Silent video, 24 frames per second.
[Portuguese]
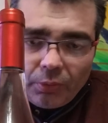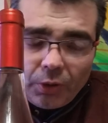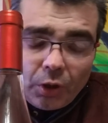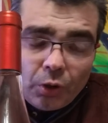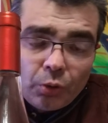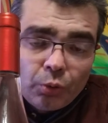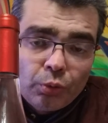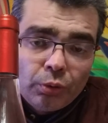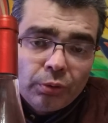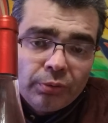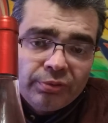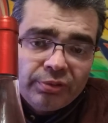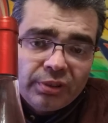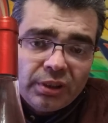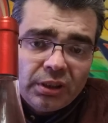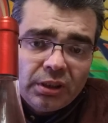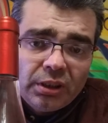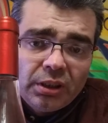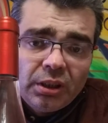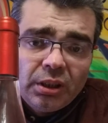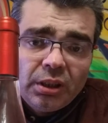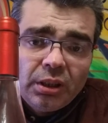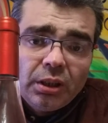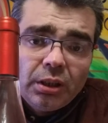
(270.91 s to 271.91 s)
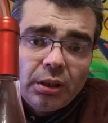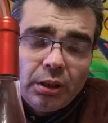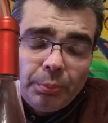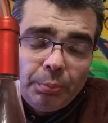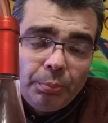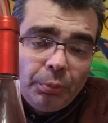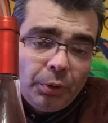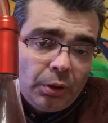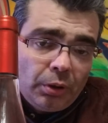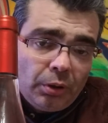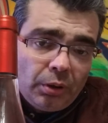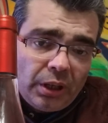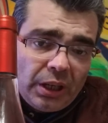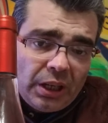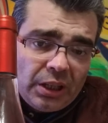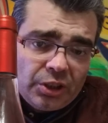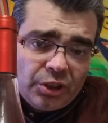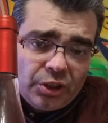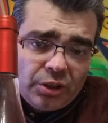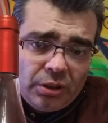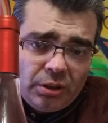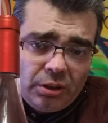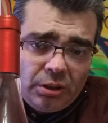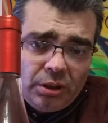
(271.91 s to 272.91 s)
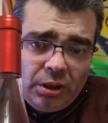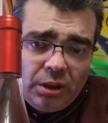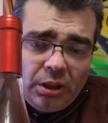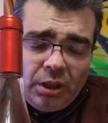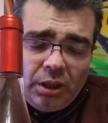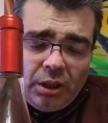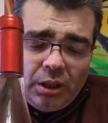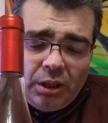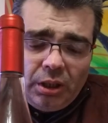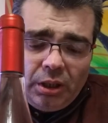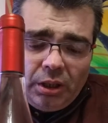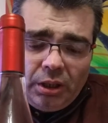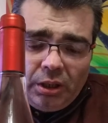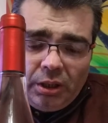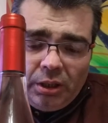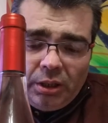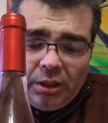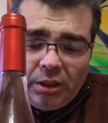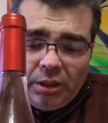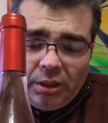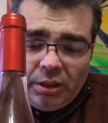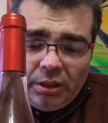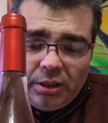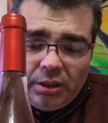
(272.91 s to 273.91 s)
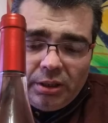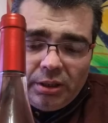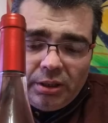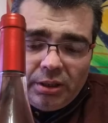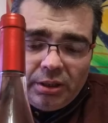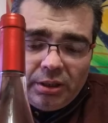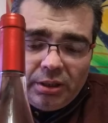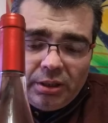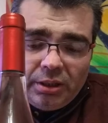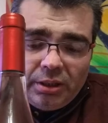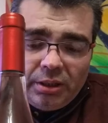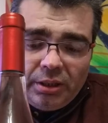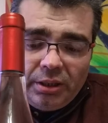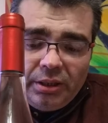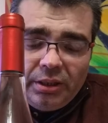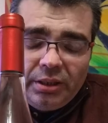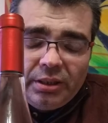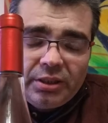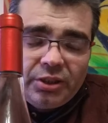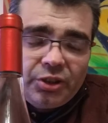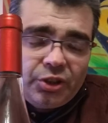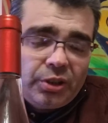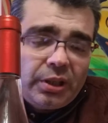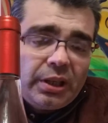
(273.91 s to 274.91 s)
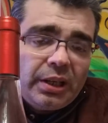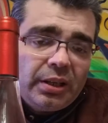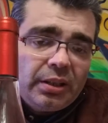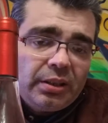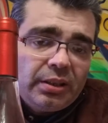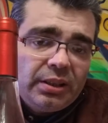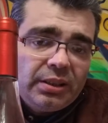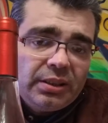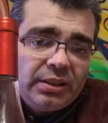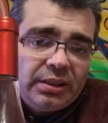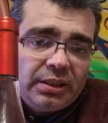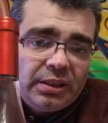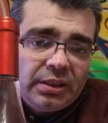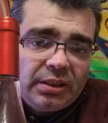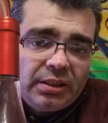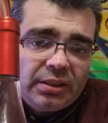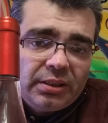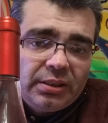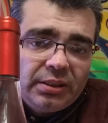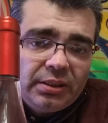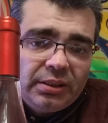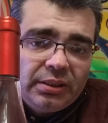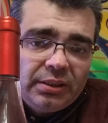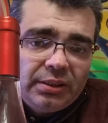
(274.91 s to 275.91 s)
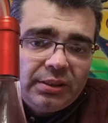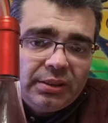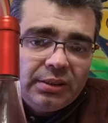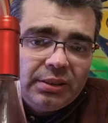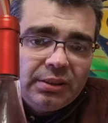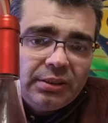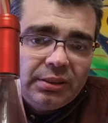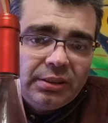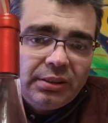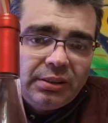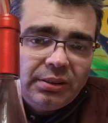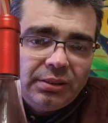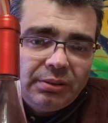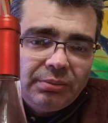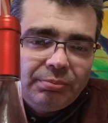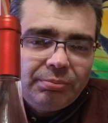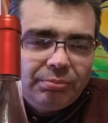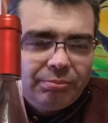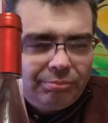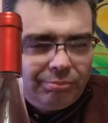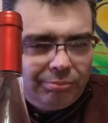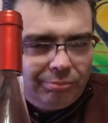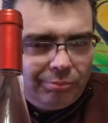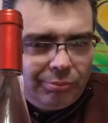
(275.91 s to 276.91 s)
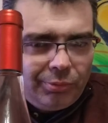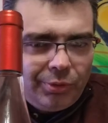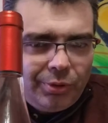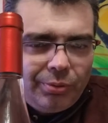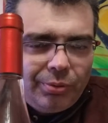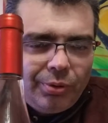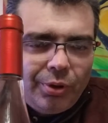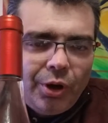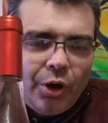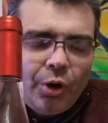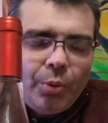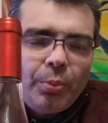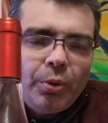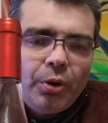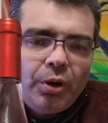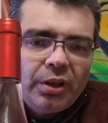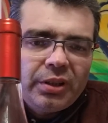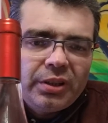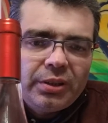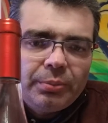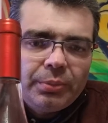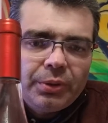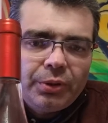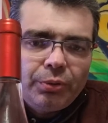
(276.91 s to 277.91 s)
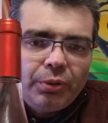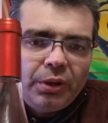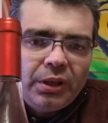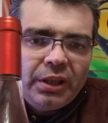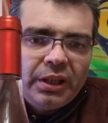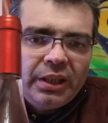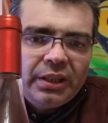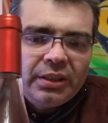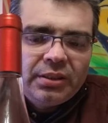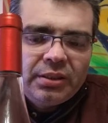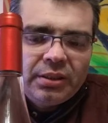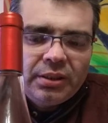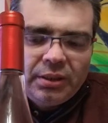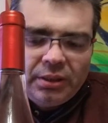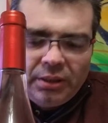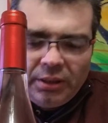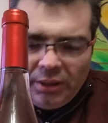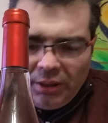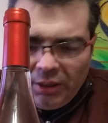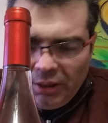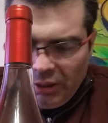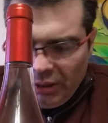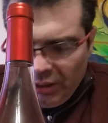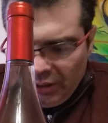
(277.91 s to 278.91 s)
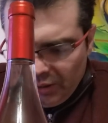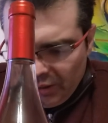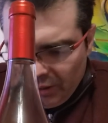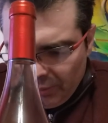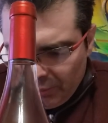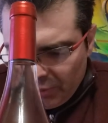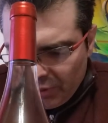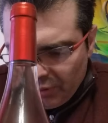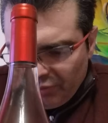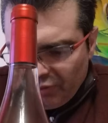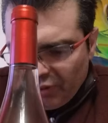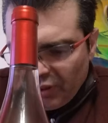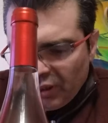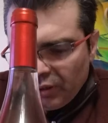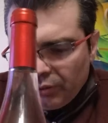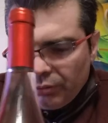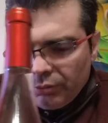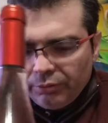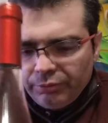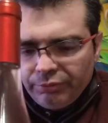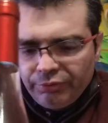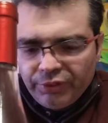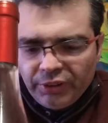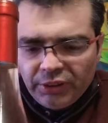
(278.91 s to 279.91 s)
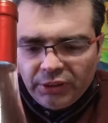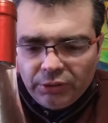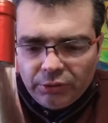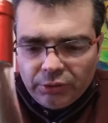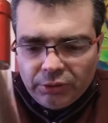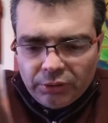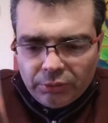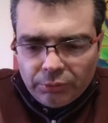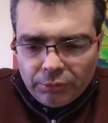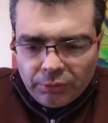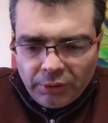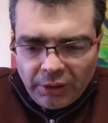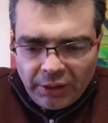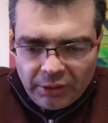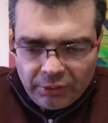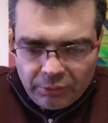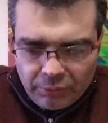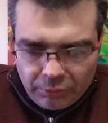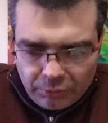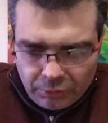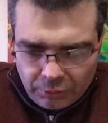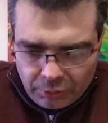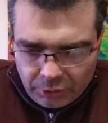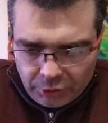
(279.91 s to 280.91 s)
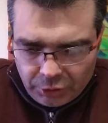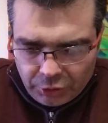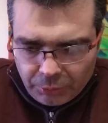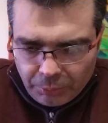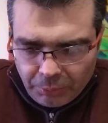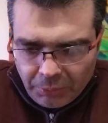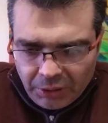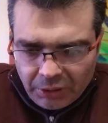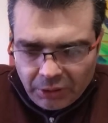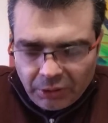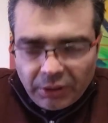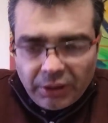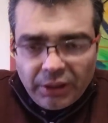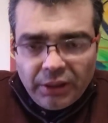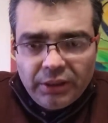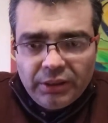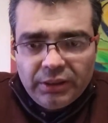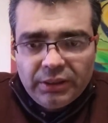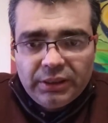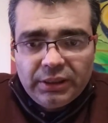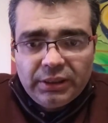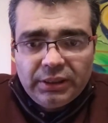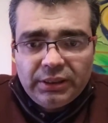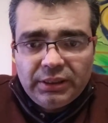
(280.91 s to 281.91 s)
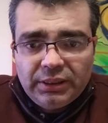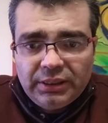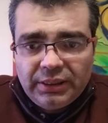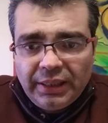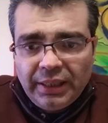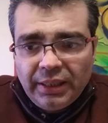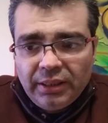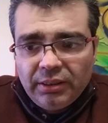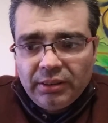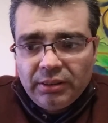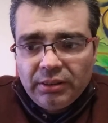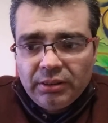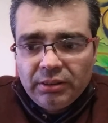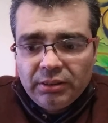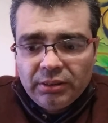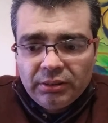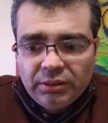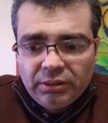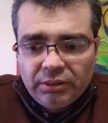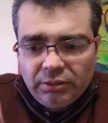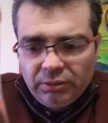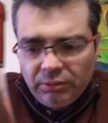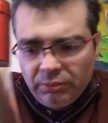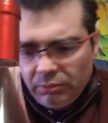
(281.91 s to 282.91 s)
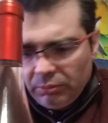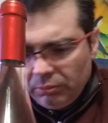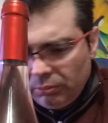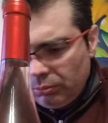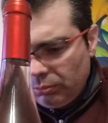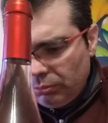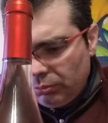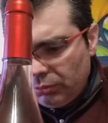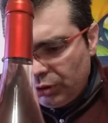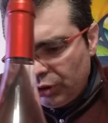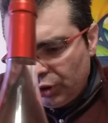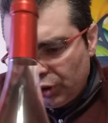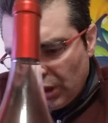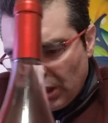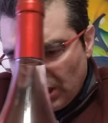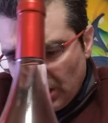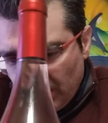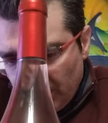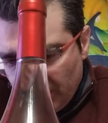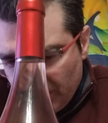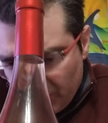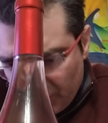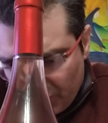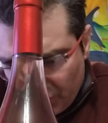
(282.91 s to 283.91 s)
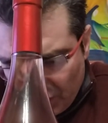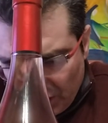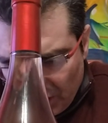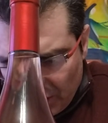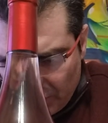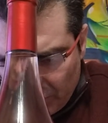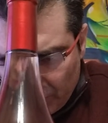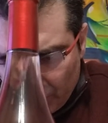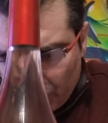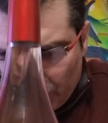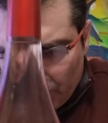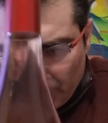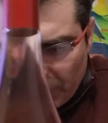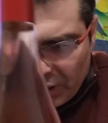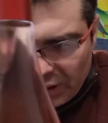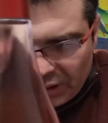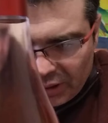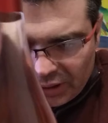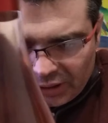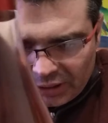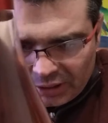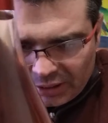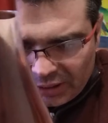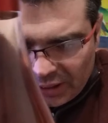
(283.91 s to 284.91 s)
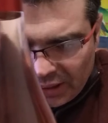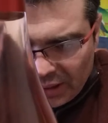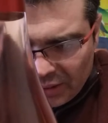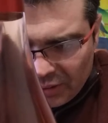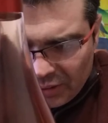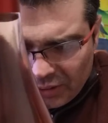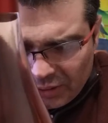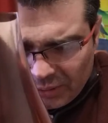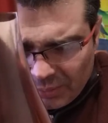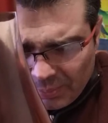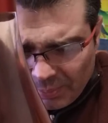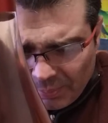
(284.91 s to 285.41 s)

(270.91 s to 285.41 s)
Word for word: de uva monocasta, uh, e isto quer dizer que é uma ótima colheita. Estamos a falar de um vinho do ano 2017, já, este é de 2017.